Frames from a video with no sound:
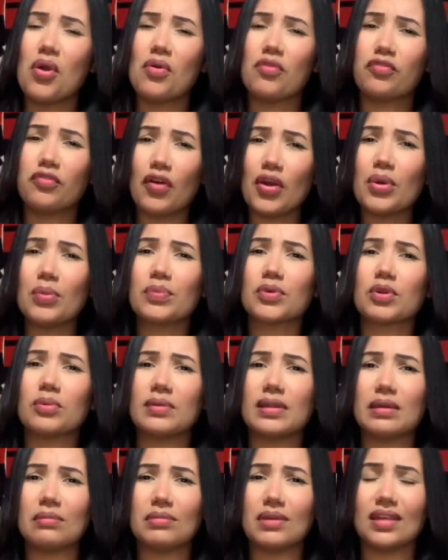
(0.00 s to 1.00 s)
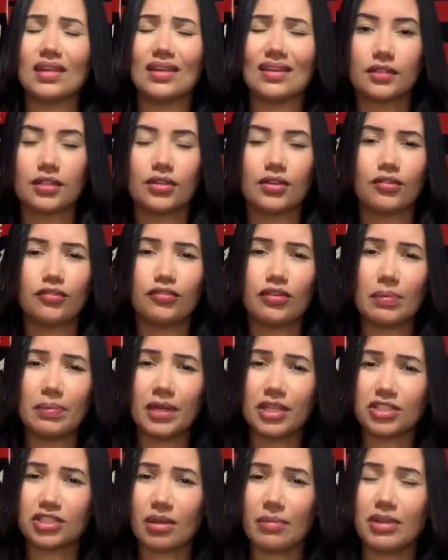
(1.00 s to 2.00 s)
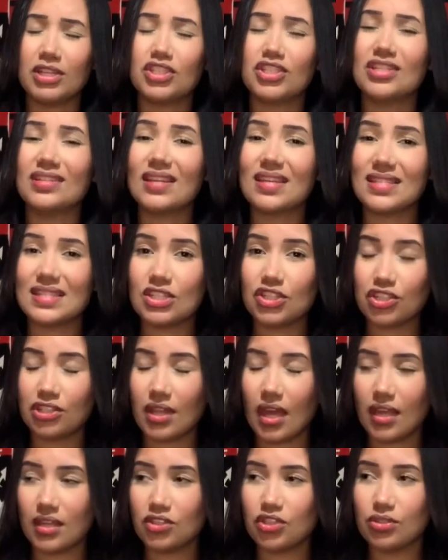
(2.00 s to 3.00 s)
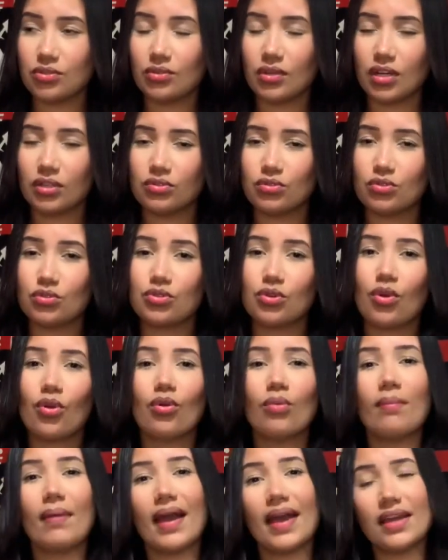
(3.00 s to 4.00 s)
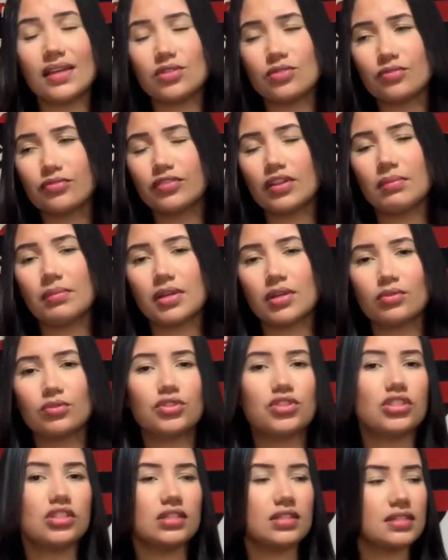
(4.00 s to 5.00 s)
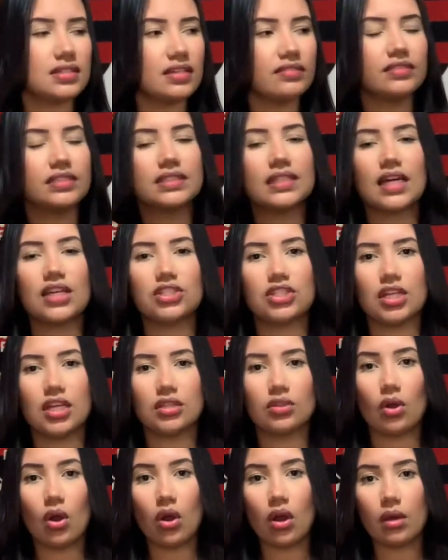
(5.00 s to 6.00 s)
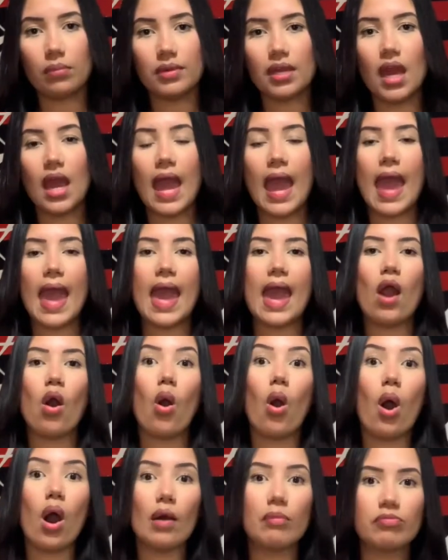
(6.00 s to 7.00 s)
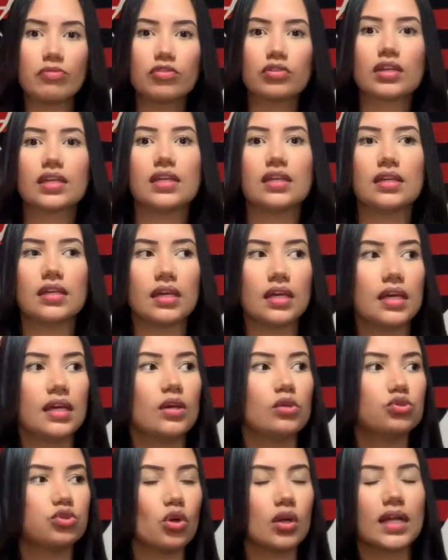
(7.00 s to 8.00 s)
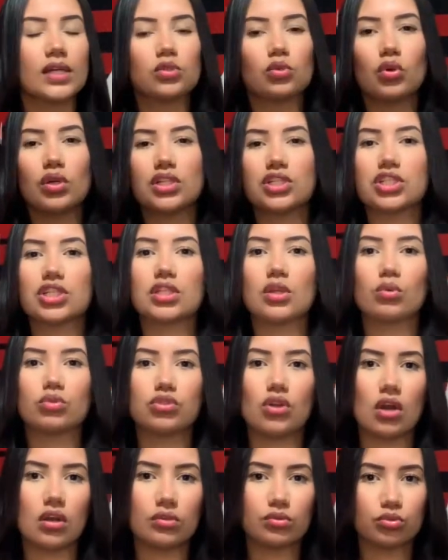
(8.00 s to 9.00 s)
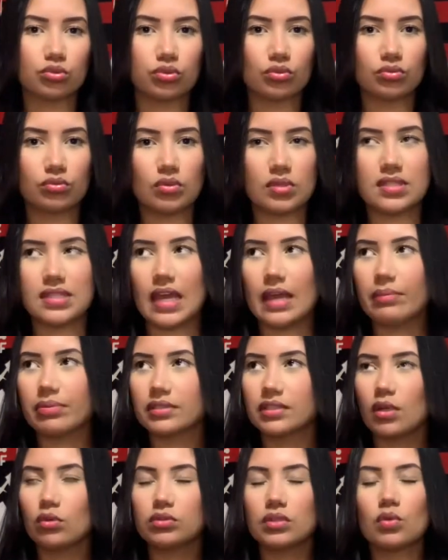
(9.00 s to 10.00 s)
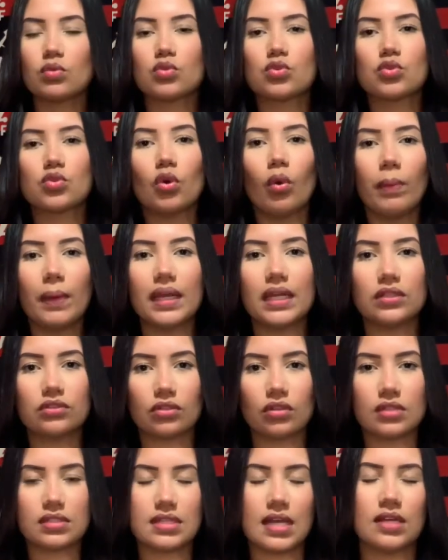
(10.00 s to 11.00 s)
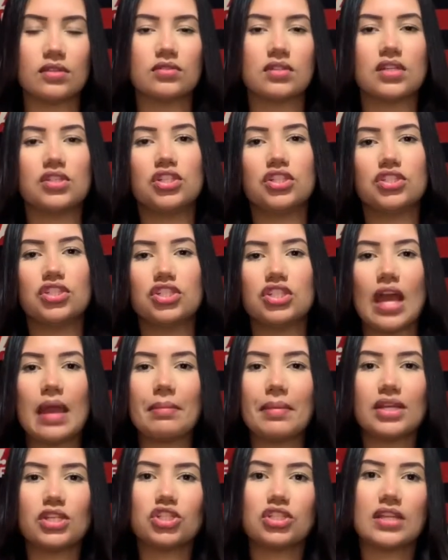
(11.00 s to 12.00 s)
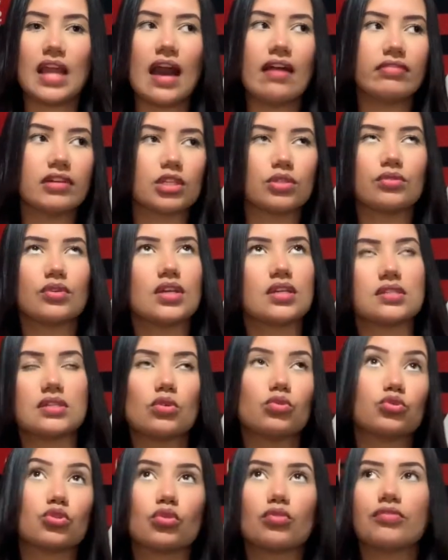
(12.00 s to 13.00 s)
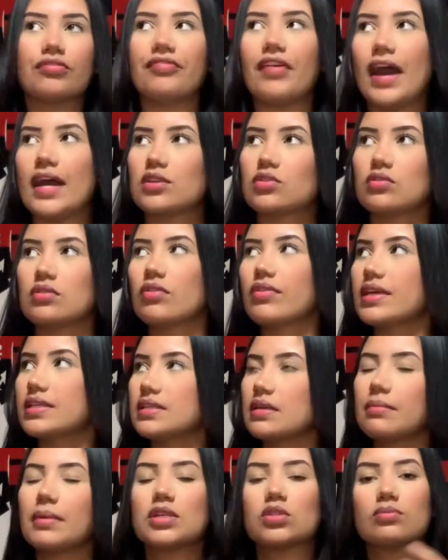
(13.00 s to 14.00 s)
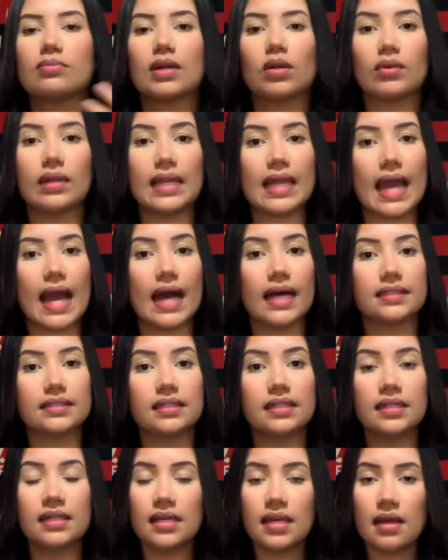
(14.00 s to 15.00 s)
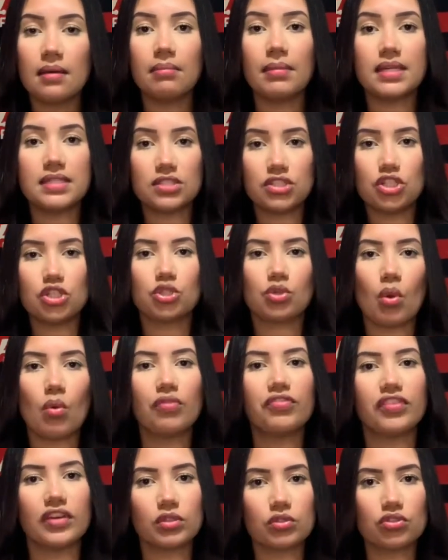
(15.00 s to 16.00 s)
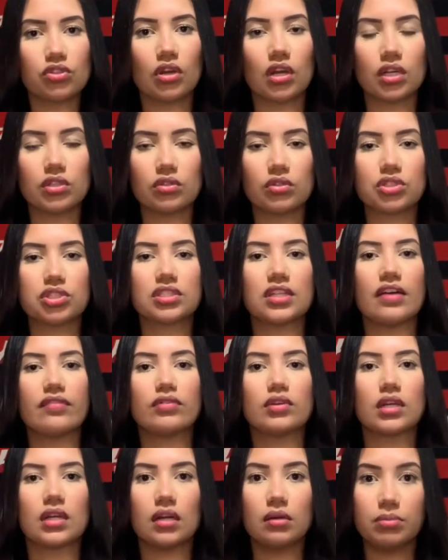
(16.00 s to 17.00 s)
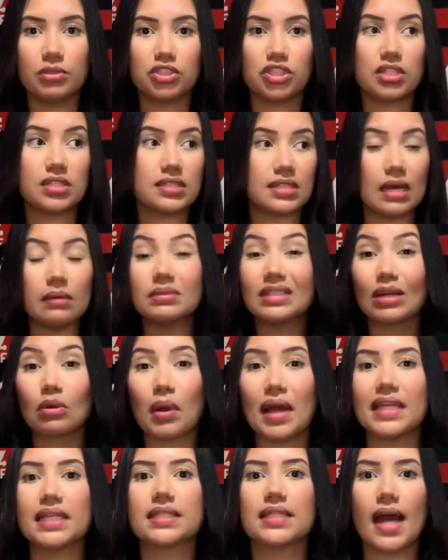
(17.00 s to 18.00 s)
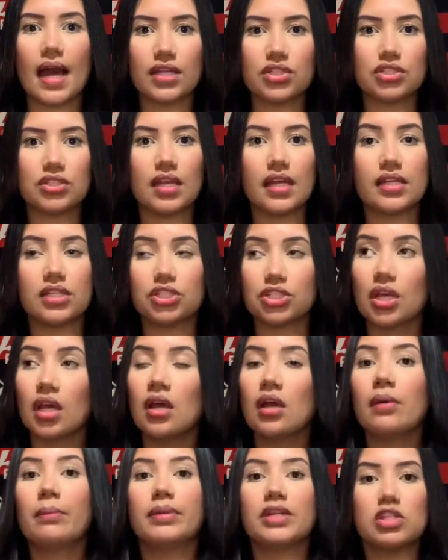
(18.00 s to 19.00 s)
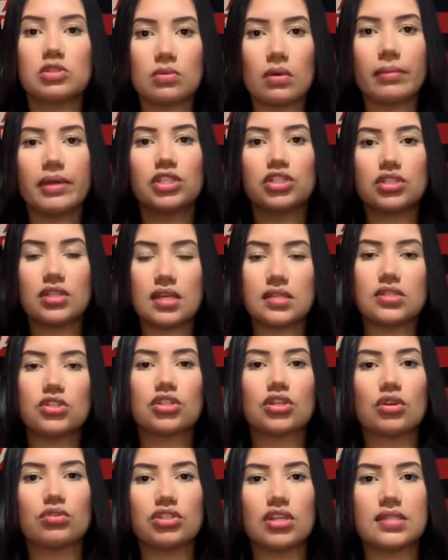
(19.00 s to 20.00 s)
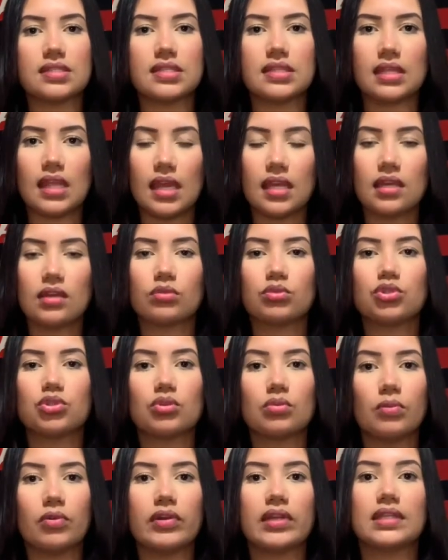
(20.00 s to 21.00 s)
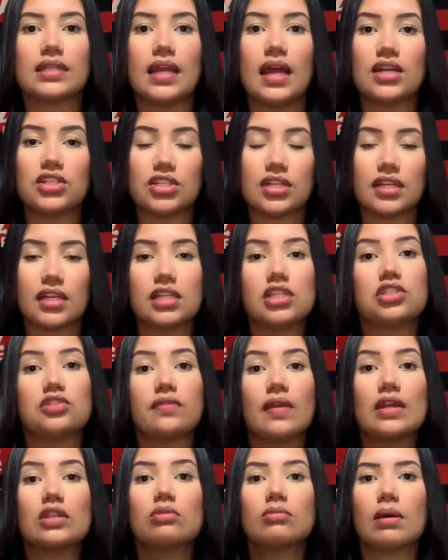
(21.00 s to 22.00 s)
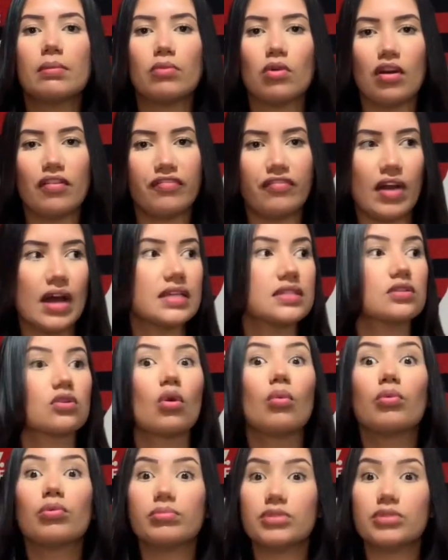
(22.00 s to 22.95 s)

foi um probleminha foi praticamente inexistente durante o jogo, mas o Flamengo tinha essa vantagem enorme. É óbvio que jogadores que não jogam juntos sempre não estão super entrosados. A gente já imaginava que não ia ser um jogo fácil, não ia ser mais uma goleada. Mas a gente confia nos jogadores que estavam em campo, a gente sabe da qualidade deles, principalmente desses que eu já citei que costumam entrar, já que eles vêm numa boa fase, como o